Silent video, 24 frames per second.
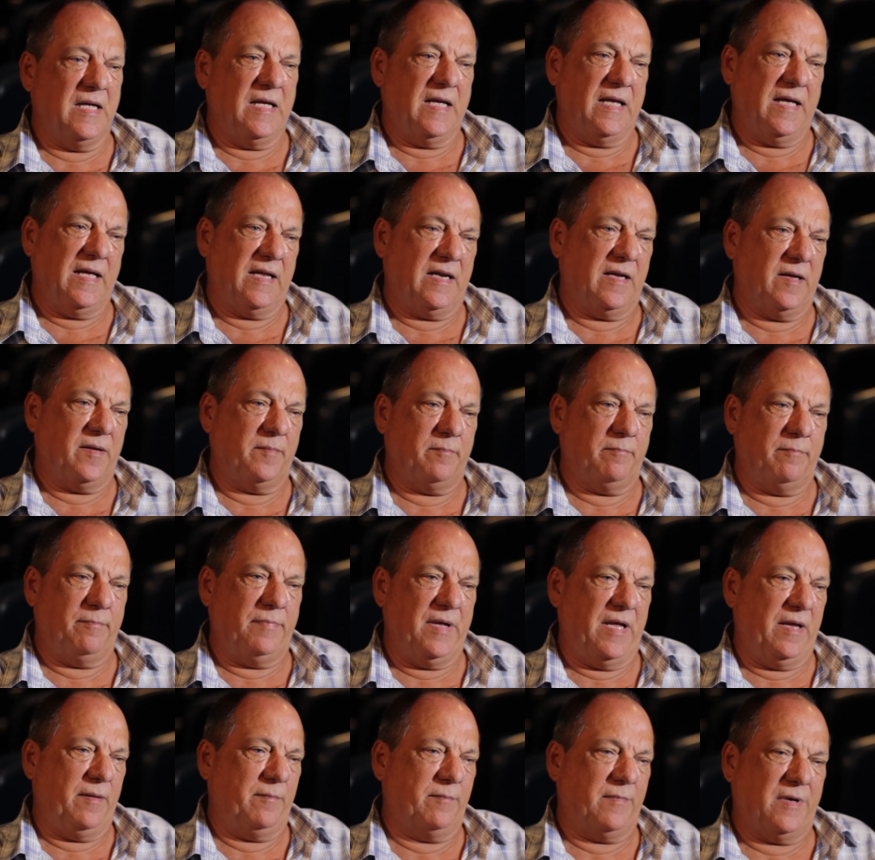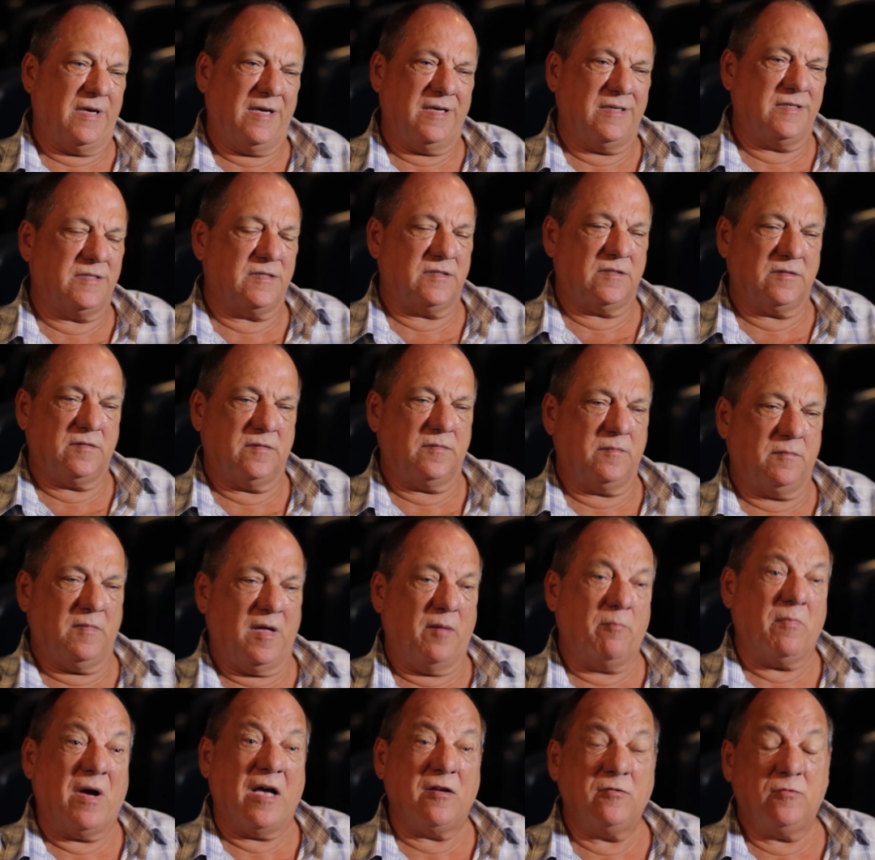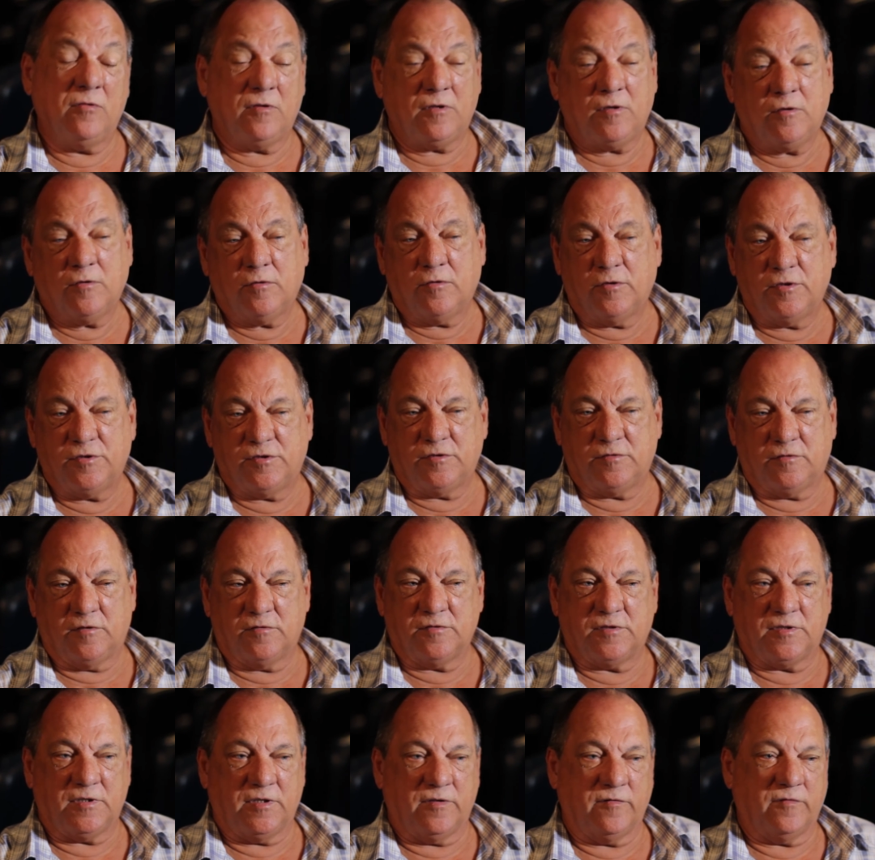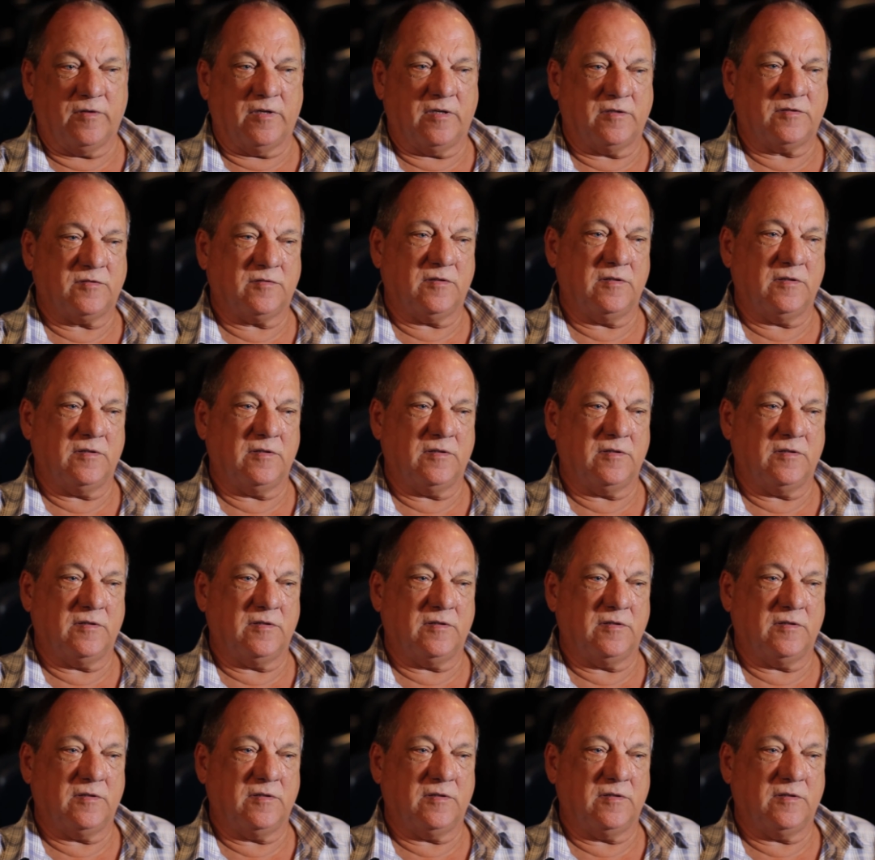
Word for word: era bem mais, é mais do que hoje, inclusive. Acho